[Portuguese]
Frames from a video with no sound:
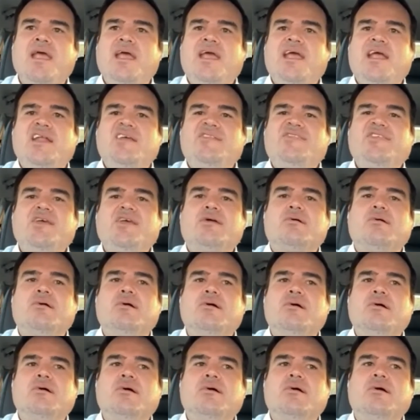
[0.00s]
ele
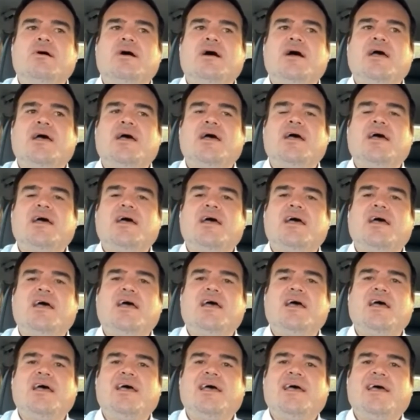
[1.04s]
ficou é, é,
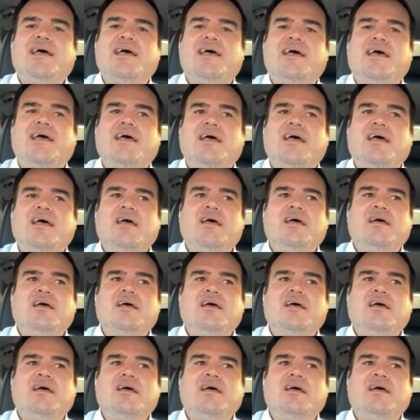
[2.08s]
é